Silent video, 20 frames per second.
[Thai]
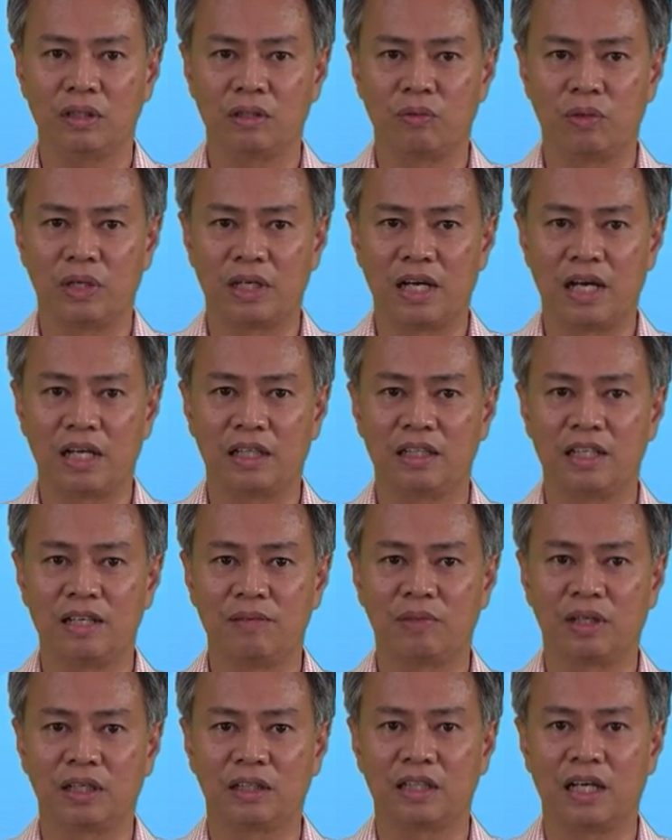หน่วยงานที
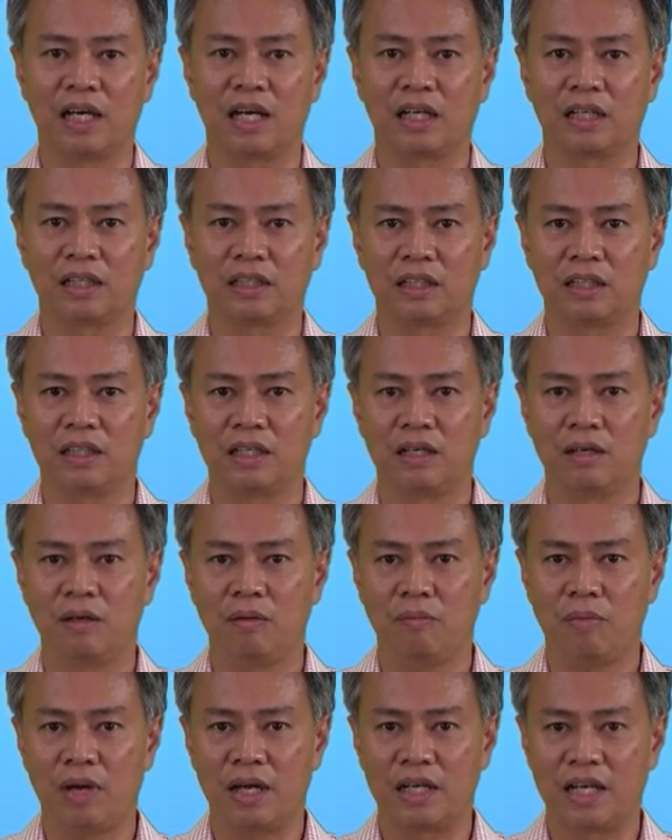มต่า
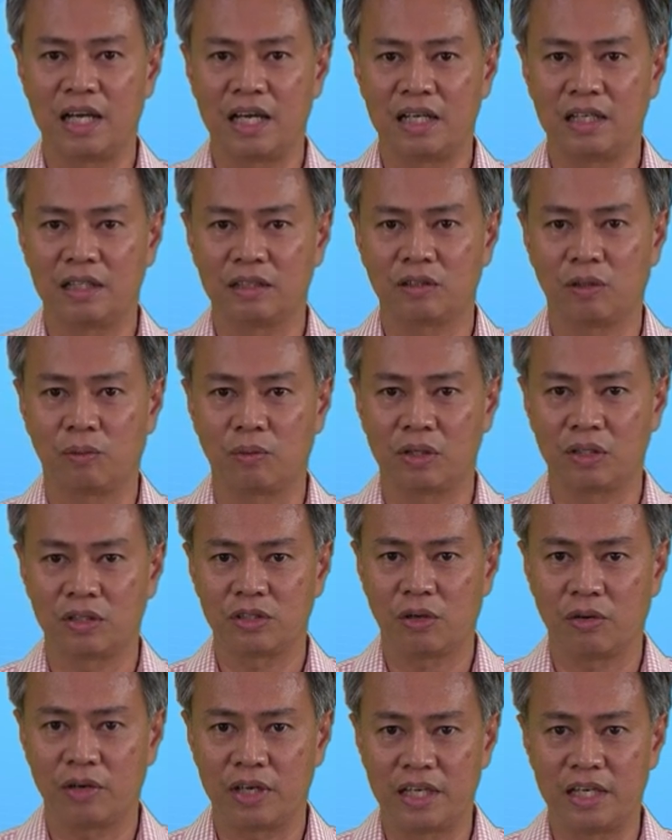งๆ ภายใน สวท
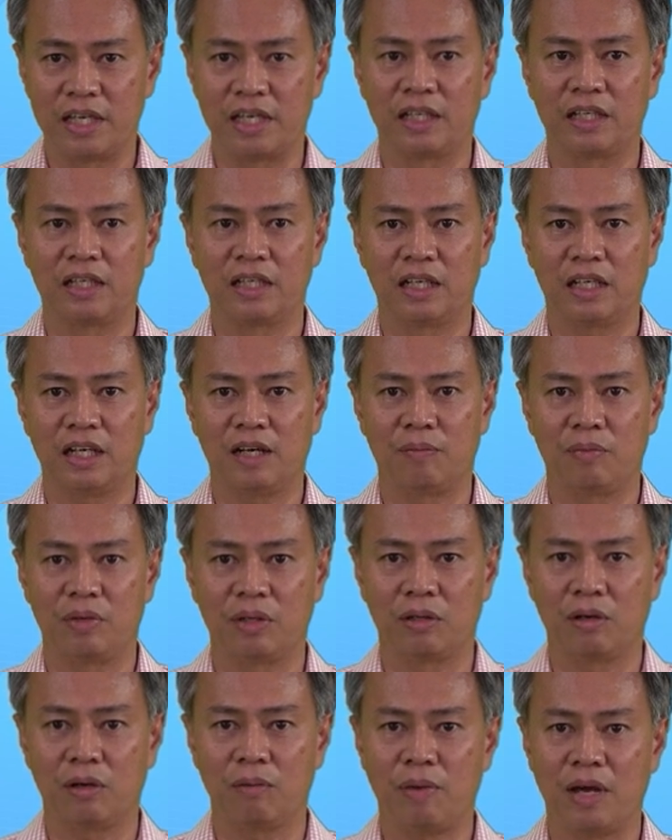ชเองนะครับ
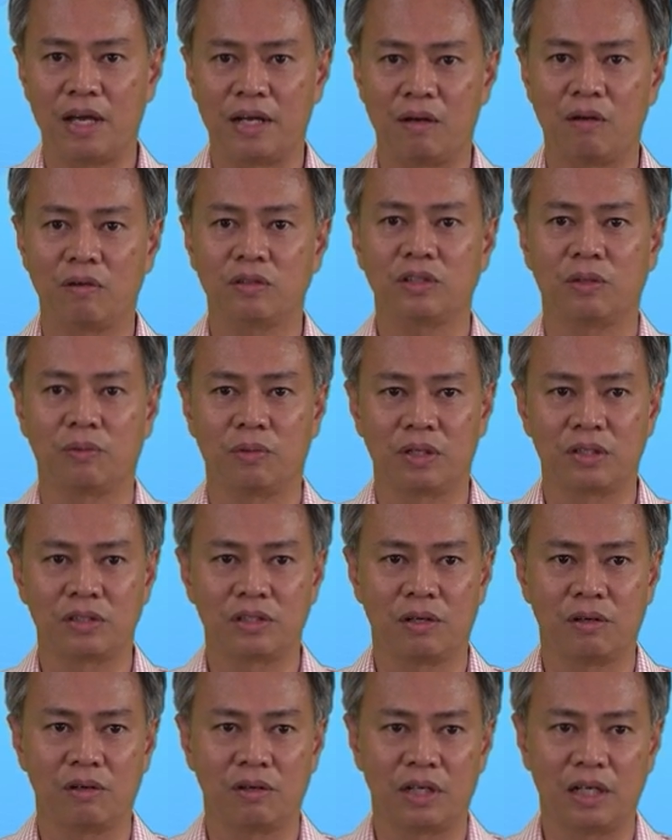แล้วก็ภายนอก สวท
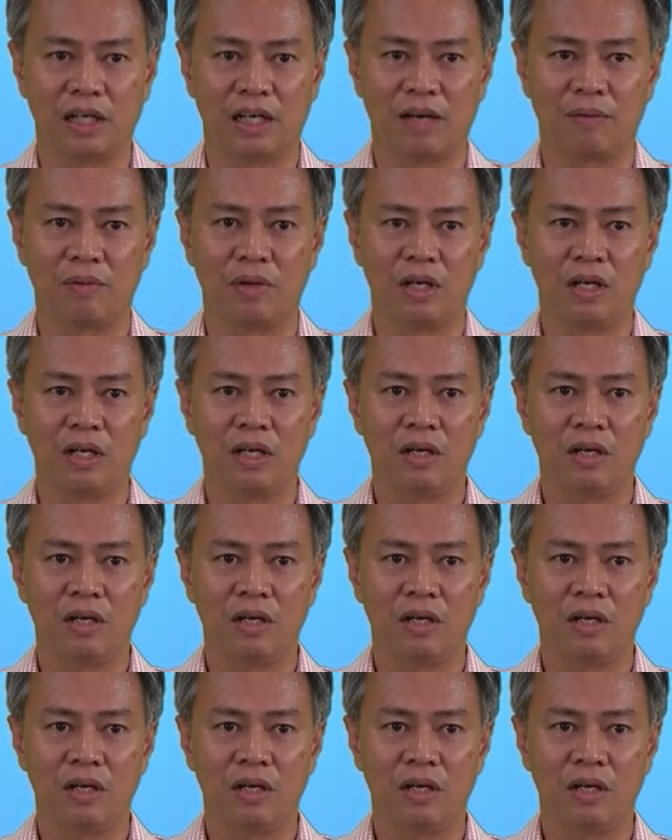ชนะครับ